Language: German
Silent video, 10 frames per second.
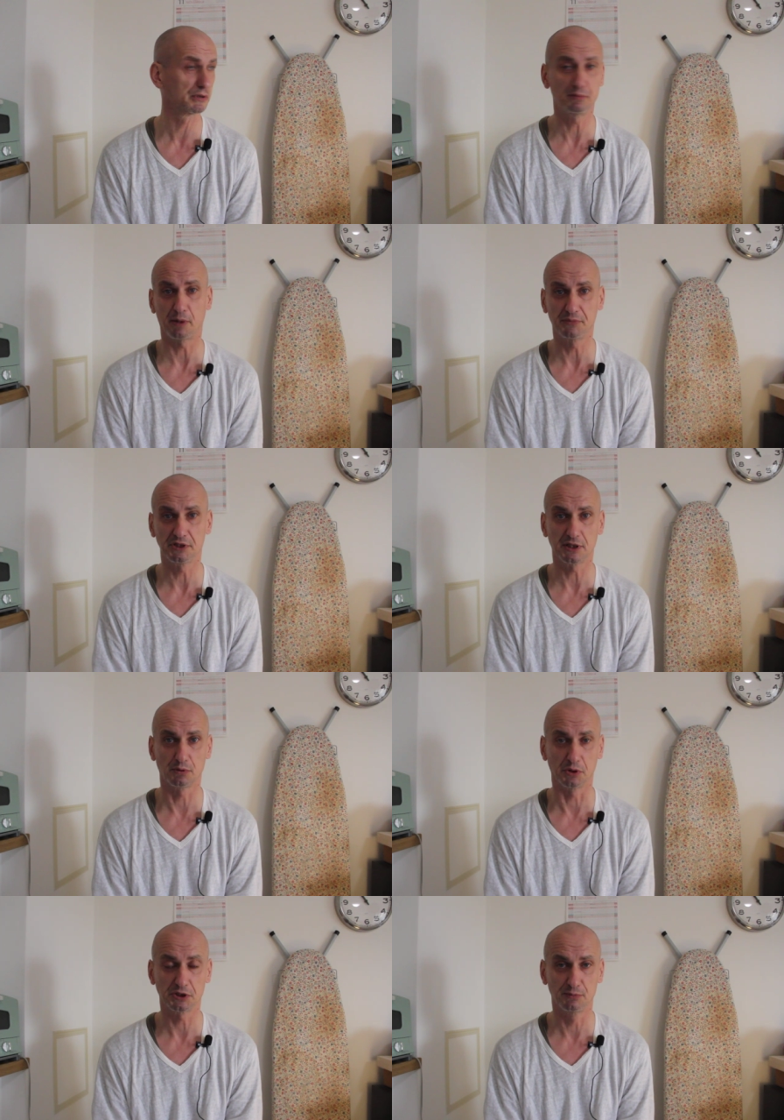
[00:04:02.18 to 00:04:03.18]
überhaupt nicht der
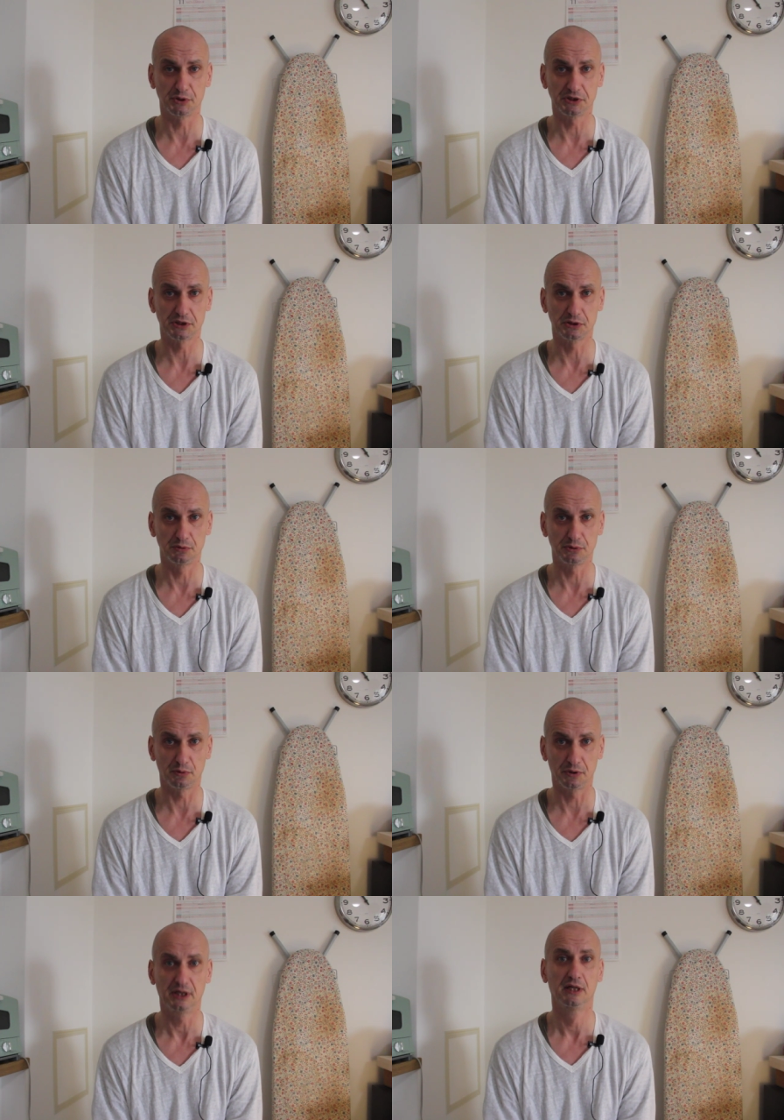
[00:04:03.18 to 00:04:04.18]
Deutschen Buddhistischen
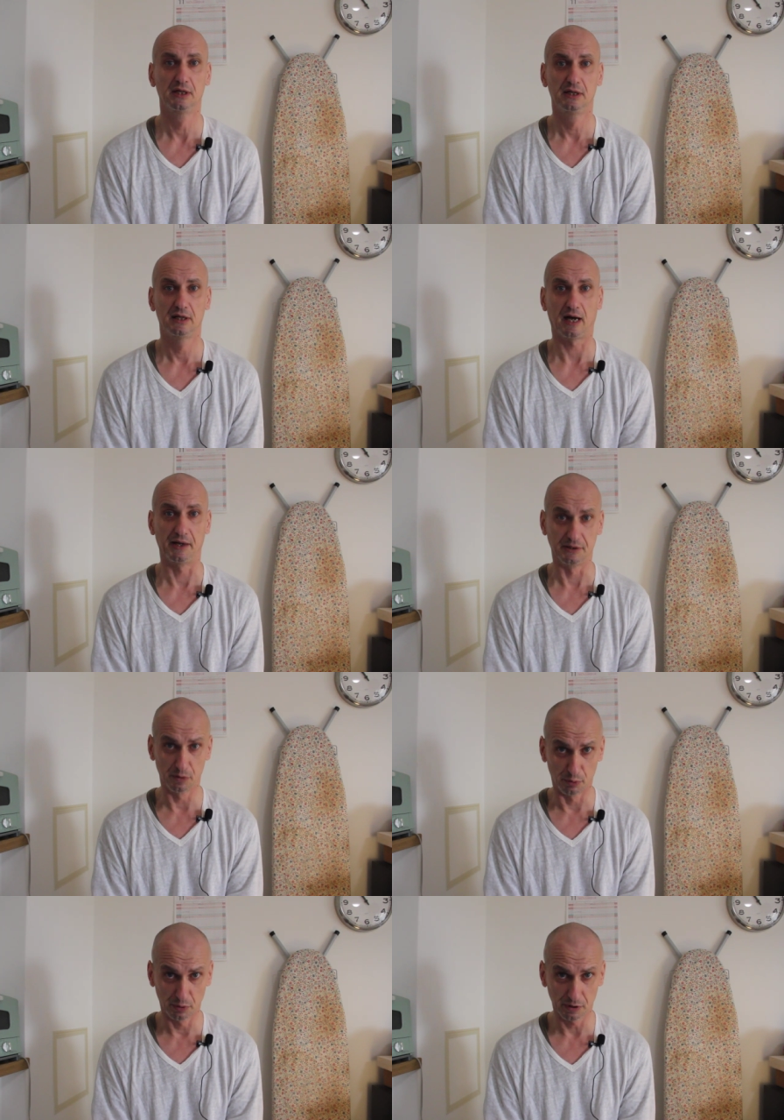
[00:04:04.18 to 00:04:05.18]
Union
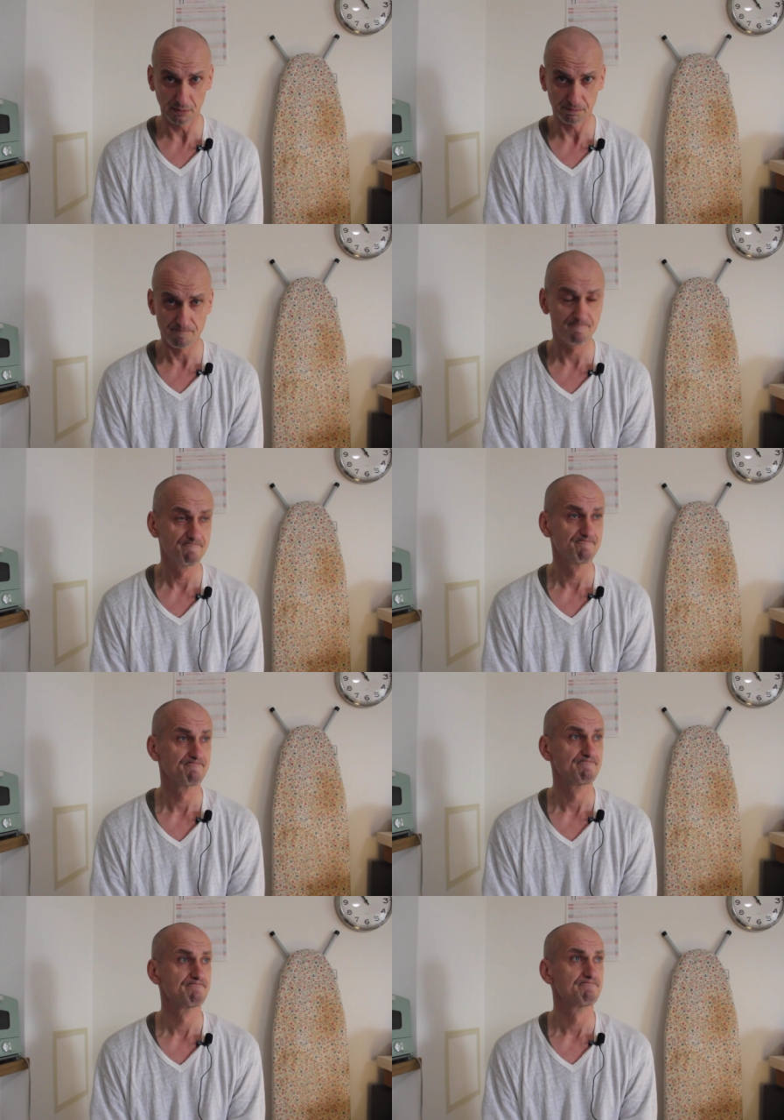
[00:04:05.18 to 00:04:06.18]
angehöre.
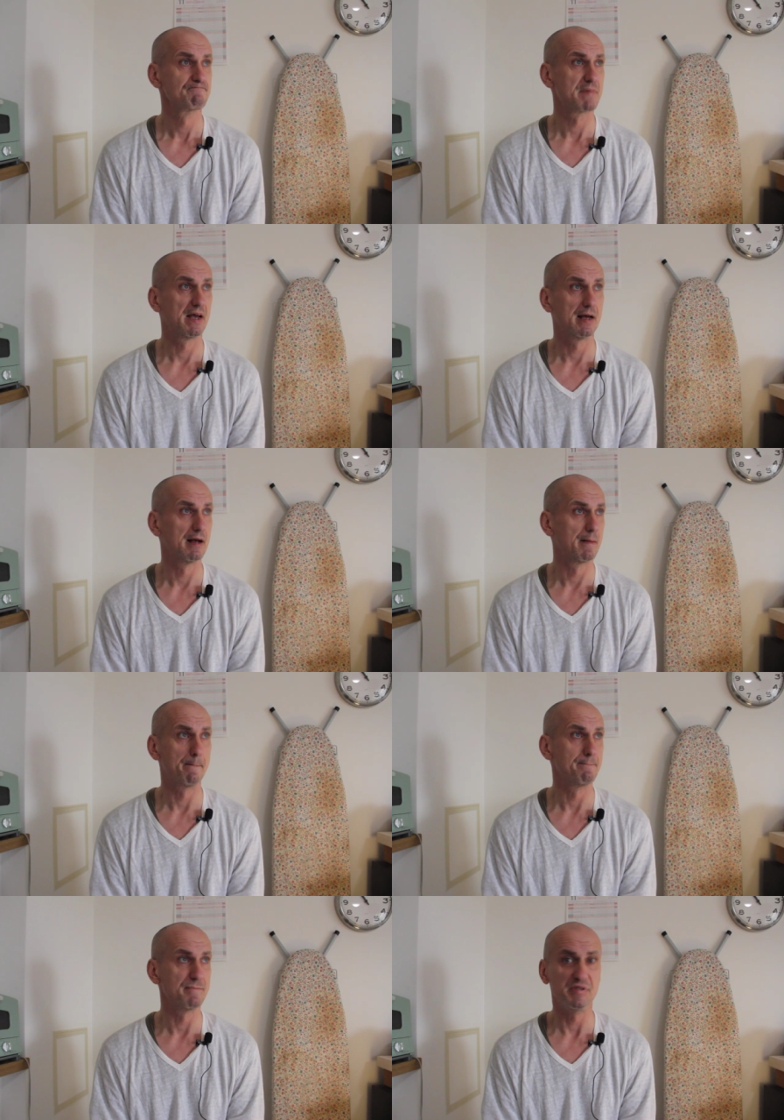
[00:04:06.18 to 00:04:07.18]

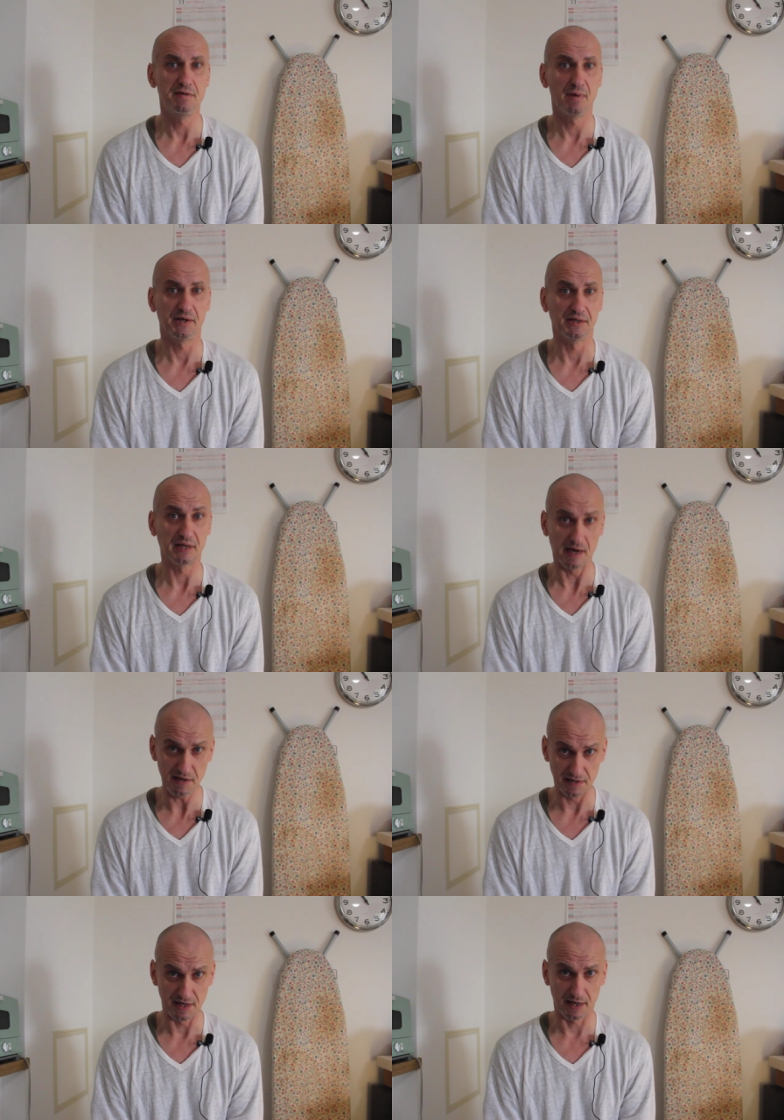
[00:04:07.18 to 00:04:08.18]
Ähm, niemanden
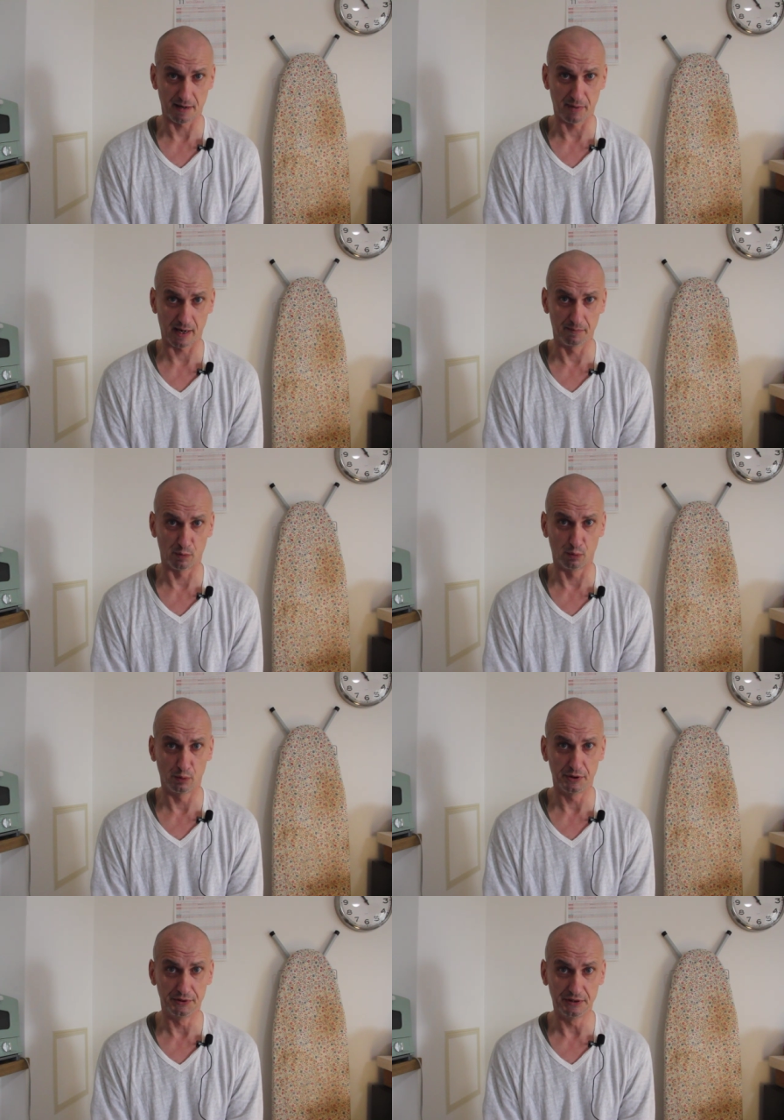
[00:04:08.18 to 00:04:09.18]
kenne, der da beim
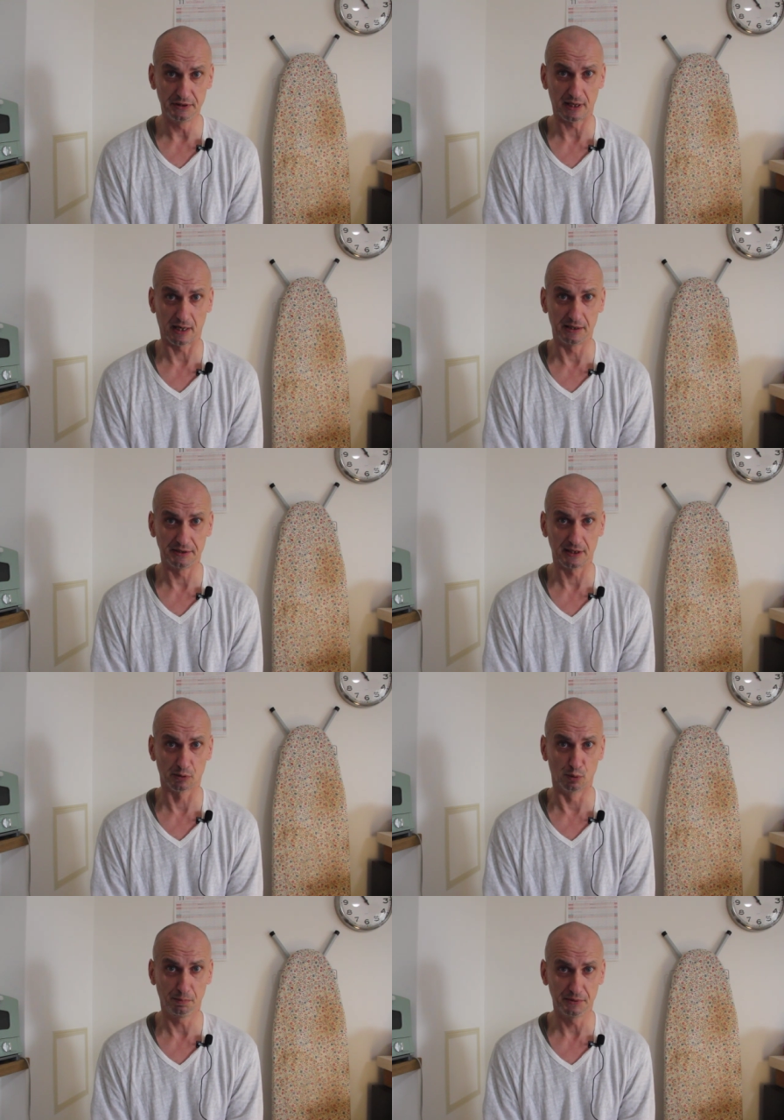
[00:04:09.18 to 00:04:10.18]
Ole Nidal in
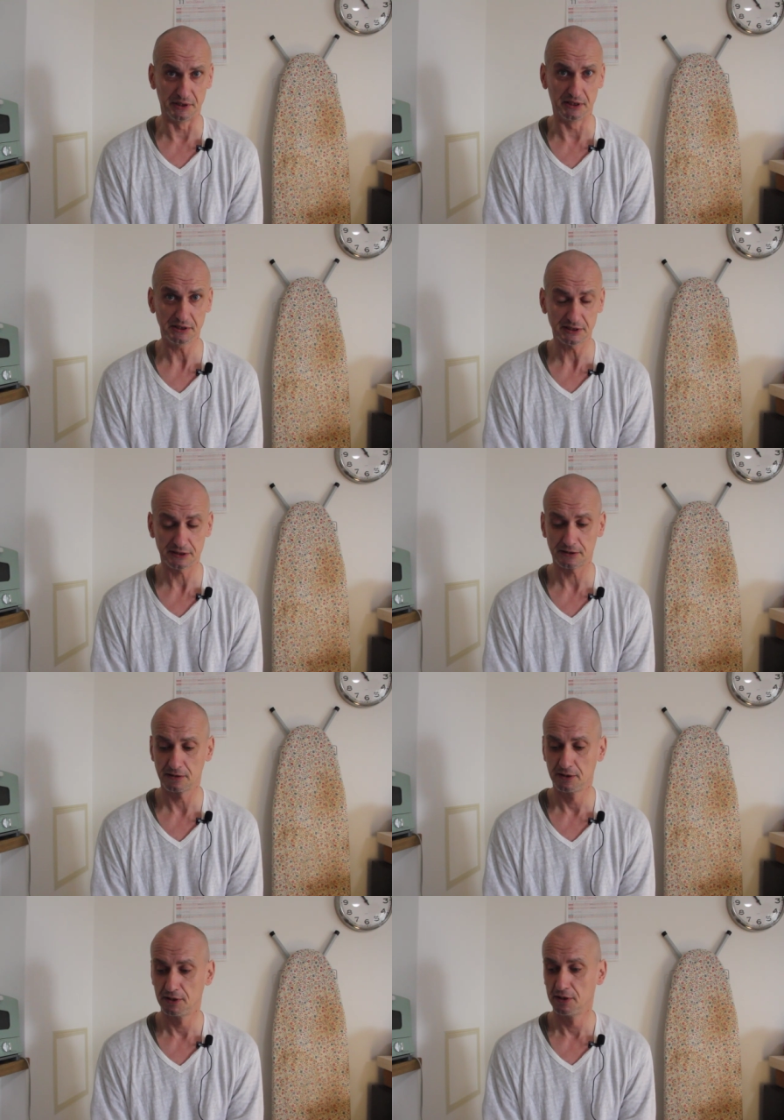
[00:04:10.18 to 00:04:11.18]
der Gruppe ist.
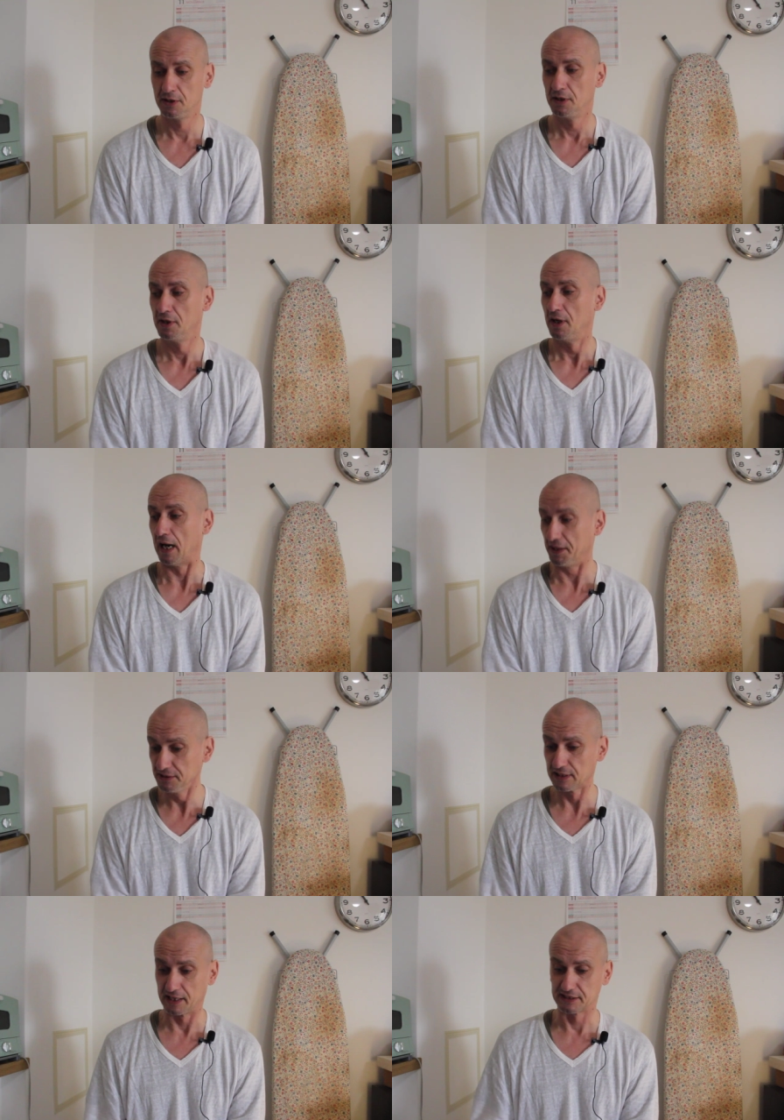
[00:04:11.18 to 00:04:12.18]

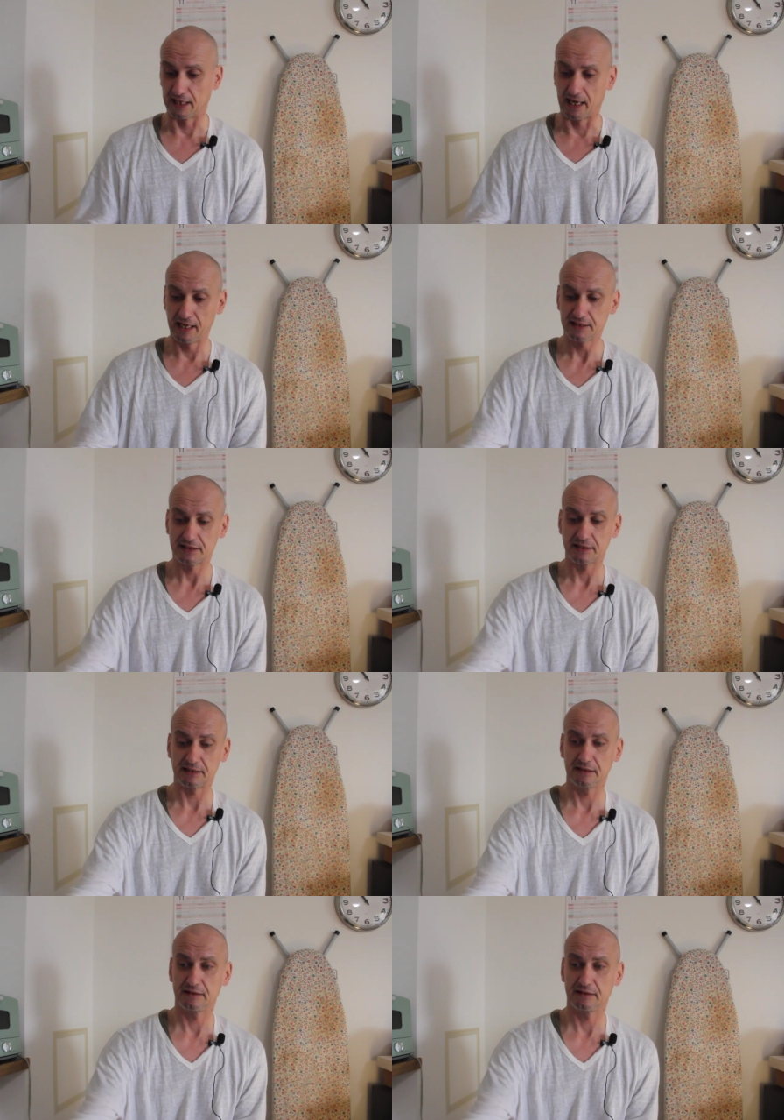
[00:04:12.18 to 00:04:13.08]
Andererseits